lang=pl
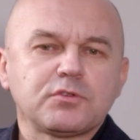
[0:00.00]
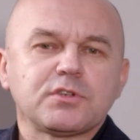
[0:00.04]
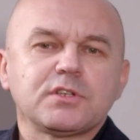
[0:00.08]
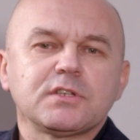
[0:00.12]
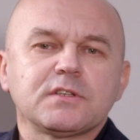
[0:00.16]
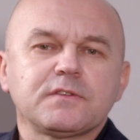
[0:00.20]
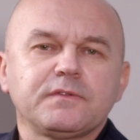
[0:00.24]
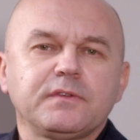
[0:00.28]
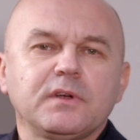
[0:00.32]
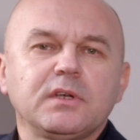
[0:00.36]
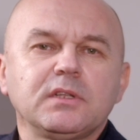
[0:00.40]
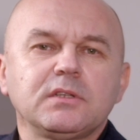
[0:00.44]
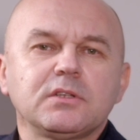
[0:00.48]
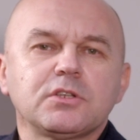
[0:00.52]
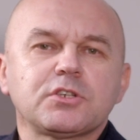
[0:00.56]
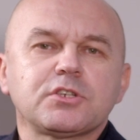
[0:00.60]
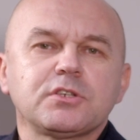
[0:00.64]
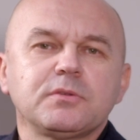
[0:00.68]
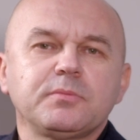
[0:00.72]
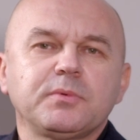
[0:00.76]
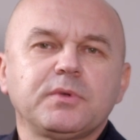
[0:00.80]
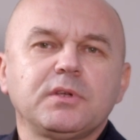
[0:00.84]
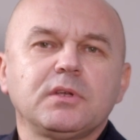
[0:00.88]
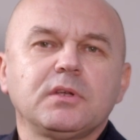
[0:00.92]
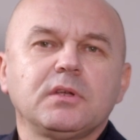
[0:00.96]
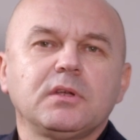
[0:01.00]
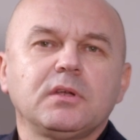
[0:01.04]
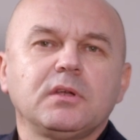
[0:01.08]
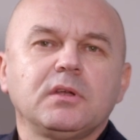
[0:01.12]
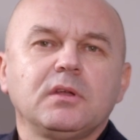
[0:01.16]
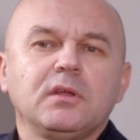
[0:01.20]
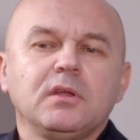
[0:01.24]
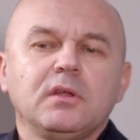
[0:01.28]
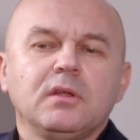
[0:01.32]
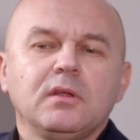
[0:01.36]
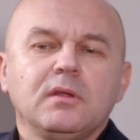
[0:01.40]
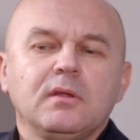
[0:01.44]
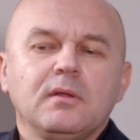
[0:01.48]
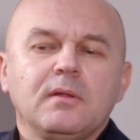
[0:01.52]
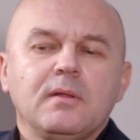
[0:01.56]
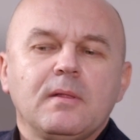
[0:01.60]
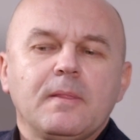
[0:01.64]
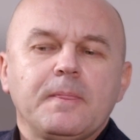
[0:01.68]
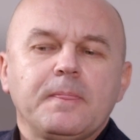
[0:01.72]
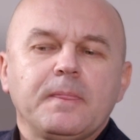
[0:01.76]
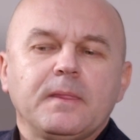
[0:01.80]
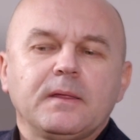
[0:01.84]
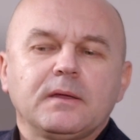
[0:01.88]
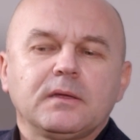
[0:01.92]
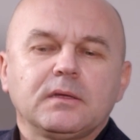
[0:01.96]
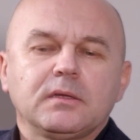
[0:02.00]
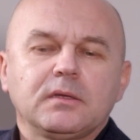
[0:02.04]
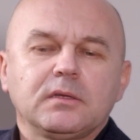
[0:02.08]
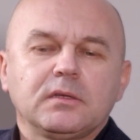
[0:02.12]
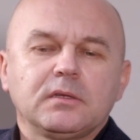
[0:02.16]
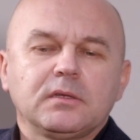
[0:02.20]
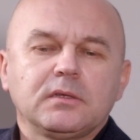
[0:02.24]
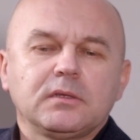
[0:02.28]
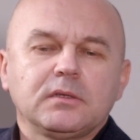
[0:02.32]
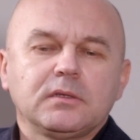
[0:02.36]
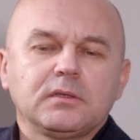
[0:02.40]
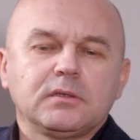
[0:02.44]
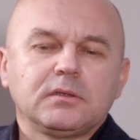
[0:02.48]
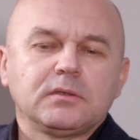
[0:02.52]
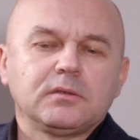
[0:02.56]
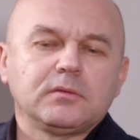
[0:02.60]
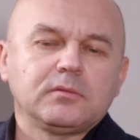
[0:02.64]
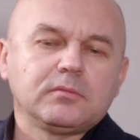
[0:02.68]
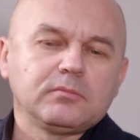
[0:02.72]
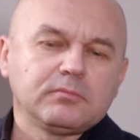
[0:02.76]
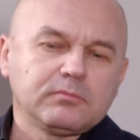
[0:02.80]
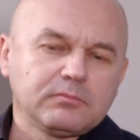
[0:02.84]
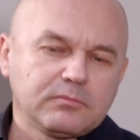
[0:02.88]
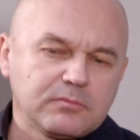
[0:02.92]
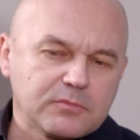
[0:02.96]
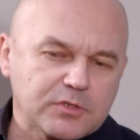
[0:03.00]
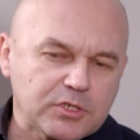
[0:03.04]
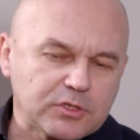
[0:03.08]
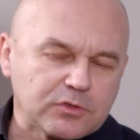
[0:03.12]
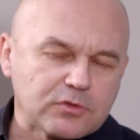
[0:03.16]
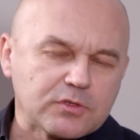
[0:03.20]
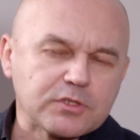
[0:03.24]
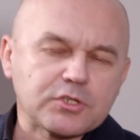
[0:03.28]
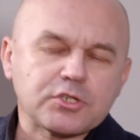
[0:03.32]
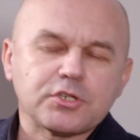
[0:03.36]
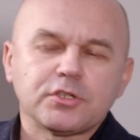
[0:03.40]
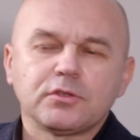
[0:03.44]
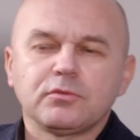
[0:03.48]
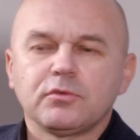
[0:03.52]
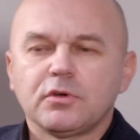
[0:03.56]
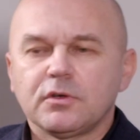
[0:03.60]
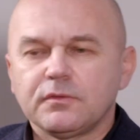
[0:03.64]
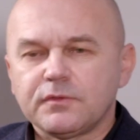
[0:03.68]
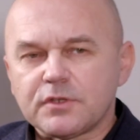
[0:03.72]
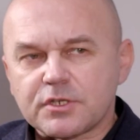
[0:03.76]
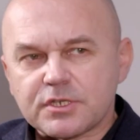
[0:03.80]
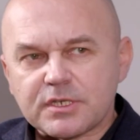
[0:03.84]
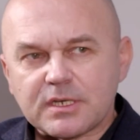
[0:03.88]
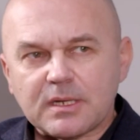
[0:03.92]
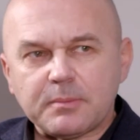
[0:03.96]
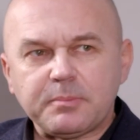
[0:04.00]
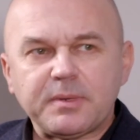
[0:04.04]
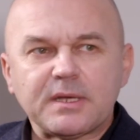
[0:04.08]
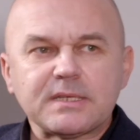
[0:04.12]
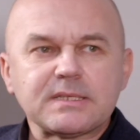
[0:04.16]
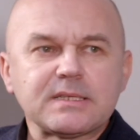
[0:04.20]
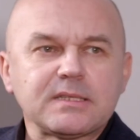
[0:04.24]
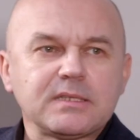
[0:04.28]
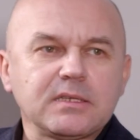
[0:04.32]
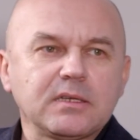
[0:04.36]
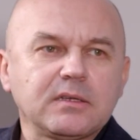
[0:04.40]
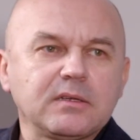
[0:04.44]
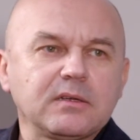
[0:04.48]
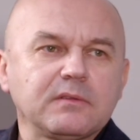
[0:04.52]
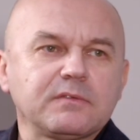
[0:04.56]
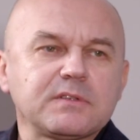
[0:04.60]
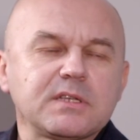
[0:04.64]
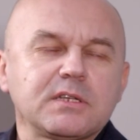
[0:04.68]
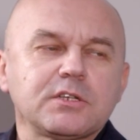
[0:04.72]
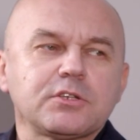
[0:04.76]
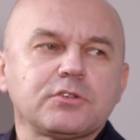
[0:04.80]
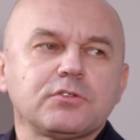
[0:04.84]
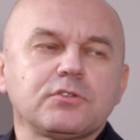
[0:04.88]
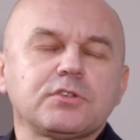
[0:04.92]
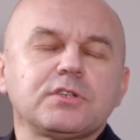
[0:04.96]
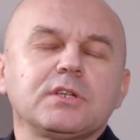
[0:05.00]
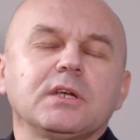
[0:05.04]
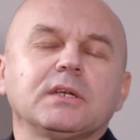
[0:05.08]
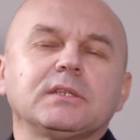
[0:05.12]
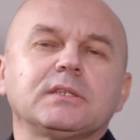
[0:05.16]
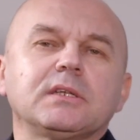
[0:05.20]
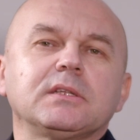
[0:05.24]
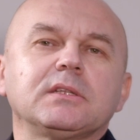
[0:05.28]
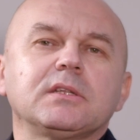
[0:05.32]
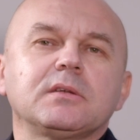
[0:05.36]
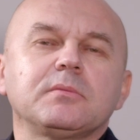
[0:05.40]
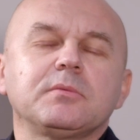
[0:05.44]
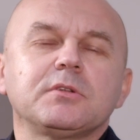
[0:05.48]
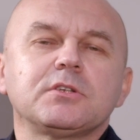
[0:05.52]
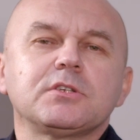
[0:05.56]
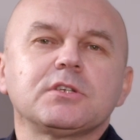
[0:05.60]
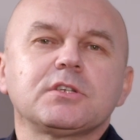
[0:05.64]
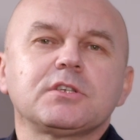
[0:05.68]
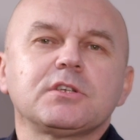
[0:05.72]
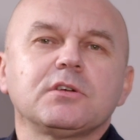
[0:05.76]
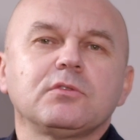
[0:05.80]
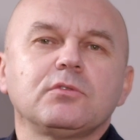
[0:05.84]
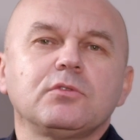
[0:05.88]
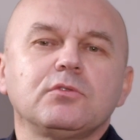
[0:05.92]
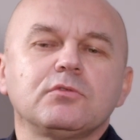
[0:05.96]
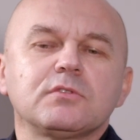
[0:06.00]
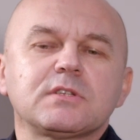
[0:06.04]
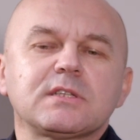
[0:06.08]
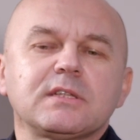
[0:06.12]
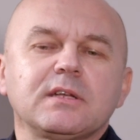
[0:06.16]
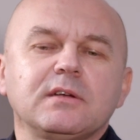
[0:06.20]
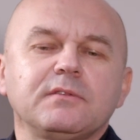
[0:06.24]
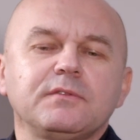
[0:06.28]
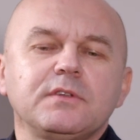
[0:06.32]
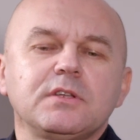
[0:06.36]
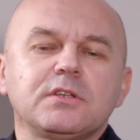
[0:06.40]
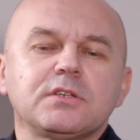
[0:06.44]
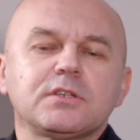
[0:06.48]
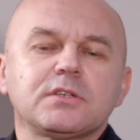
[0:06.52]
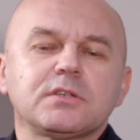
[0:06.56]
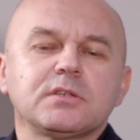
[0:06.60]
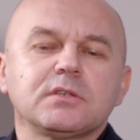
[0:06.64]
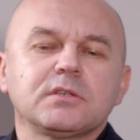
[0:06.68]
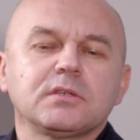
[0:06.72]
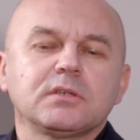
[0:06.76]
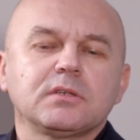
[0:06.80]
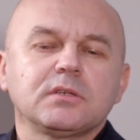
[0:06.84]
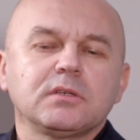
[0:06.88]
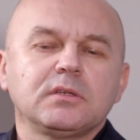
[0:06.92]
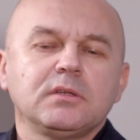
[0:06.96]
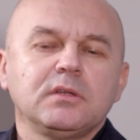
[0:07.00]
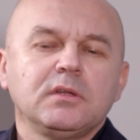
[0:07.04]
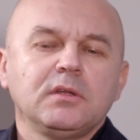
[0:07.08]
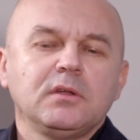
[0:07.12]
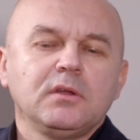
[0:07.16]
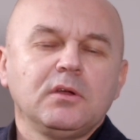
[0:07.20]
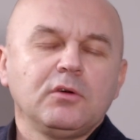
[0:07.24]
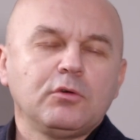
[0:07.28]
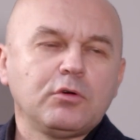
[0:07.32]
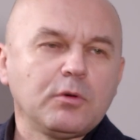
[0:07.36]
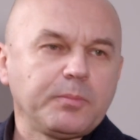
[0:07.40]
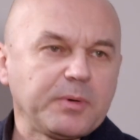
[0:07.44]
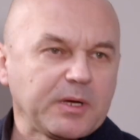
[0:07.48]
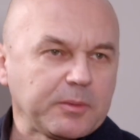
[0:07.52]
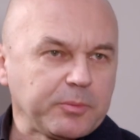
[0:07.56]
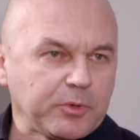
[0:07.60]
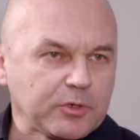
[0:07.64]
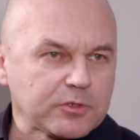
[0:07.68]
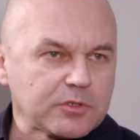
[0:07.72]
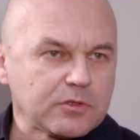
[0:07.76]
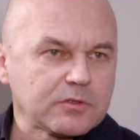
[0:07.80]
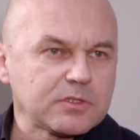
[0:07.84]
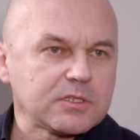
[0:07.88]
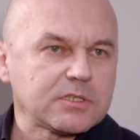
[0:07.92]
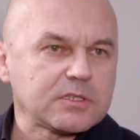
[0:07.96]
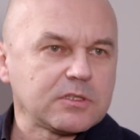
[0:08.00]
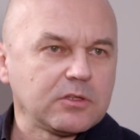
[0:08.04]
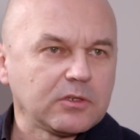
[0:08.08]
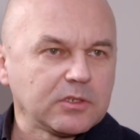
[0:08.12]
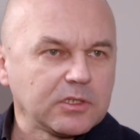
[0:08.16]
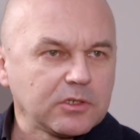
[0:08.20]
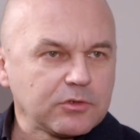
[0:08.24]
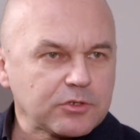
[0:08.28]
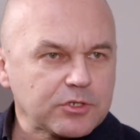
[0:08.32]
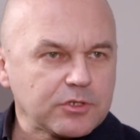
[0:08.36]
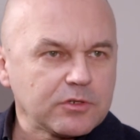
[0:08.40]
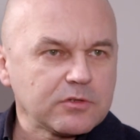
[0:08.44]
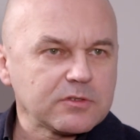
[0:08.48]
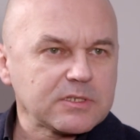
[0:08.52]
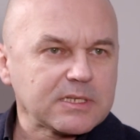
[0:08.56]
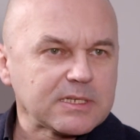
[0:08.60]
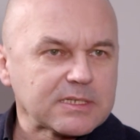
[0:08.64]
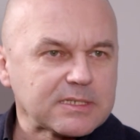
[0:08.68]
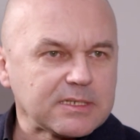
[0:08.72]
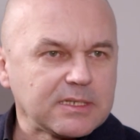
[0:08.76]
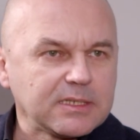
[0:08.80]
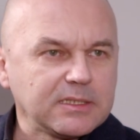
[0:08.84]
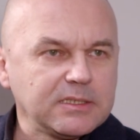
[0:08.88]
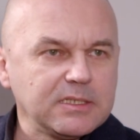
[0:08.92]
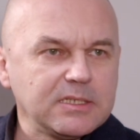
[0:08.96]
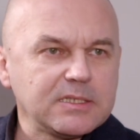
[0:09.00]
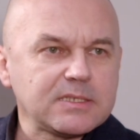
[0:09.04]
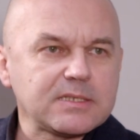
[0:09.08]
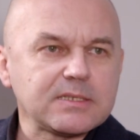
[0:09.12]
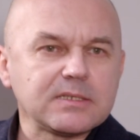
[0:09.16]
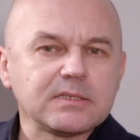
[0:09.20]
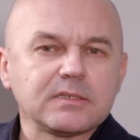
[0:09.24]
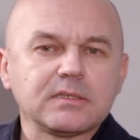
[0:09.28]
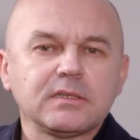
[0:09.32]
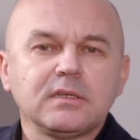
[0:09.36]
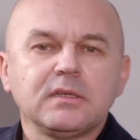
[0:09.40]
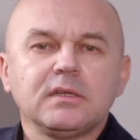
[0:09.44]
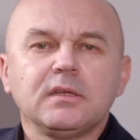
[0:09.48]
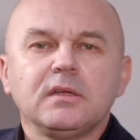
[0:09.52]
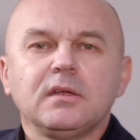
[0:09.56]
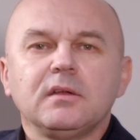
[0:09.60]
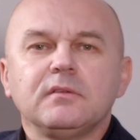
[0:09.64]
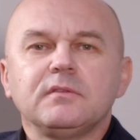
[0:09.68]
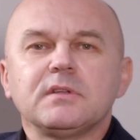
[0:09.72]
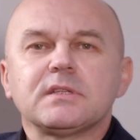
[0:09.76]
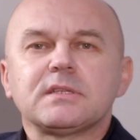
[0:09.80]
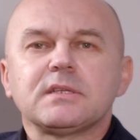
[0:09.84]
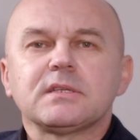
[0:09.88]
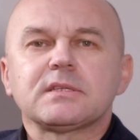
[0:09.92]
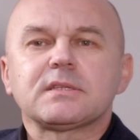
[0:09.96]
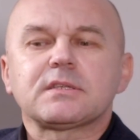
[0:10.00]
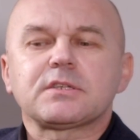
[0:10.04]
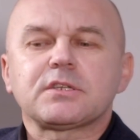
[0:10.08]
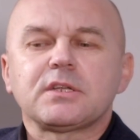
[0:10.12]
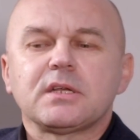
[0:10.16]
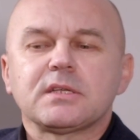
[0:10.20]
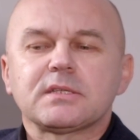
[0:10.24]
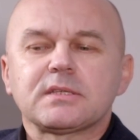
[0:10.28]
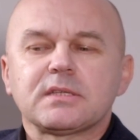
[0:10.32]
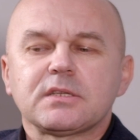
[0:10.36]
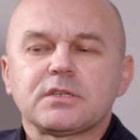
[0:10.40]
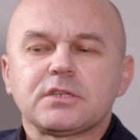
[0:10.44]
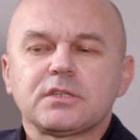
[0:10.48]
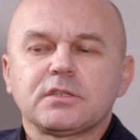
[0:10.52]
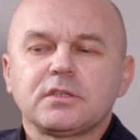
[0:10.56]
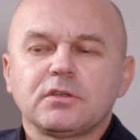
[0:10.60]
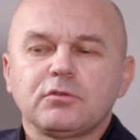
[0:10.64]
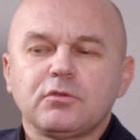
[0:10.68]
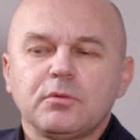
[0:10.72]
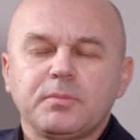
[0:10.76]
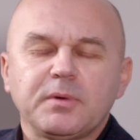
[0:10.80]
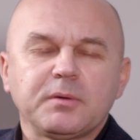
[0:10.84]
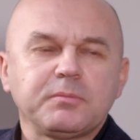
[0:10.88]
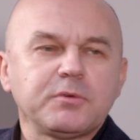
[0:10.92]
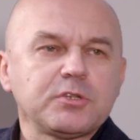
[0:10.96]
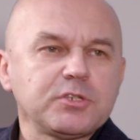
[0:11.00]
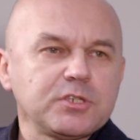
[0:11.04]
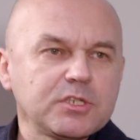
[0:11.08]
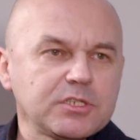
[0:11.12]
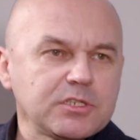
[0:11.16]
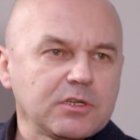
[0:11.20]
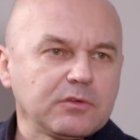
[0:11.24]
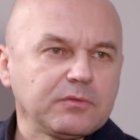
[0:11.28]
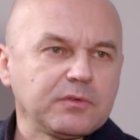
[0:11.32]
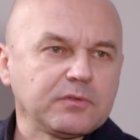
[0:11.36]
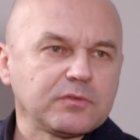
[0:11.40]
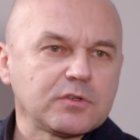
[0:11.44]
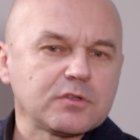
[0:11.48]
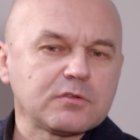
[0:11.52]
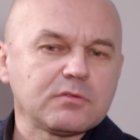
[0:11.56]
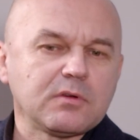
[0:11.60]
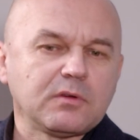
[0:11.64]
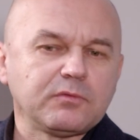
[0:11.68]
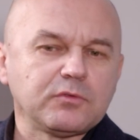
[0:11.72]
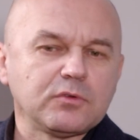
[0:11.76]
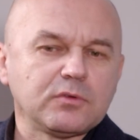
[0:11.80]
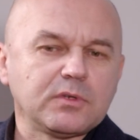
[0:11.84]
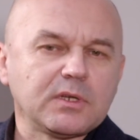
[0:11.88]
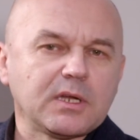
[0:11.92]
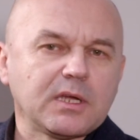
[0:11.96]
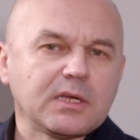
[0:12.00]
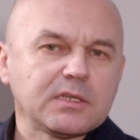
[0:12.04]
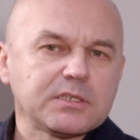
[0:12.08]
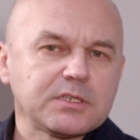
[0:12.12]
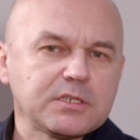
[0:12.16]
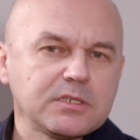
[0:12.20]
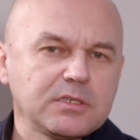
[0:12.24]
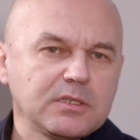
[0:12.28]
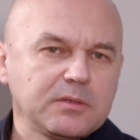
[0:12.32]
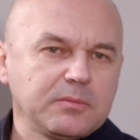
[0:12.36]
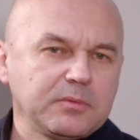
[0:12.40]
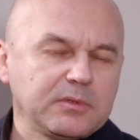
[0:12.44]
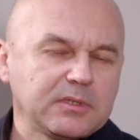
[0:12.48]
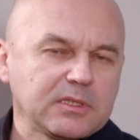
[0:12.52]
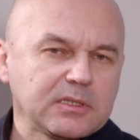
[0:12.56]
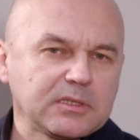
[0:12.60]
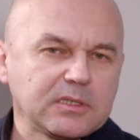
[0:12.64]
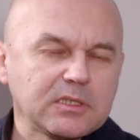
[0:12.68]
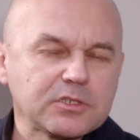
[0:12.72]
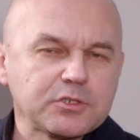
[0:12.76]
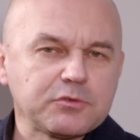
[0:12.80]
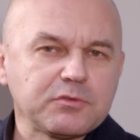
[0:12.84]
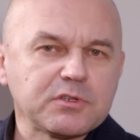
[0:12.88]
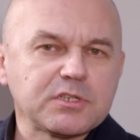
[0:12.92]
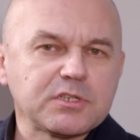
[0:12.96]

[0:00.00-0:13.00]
że jest fajny, szybki, e, czy to skrzydłowy, czy napastnik, w zależności jak trener będzie chciał go ustawić. Y, chłopak pochodzący z Dolnego Śląska, z Legnicy, więc jest szansa, że ten chłopak będzie chciał we Wrocławiu grać i nadarzyła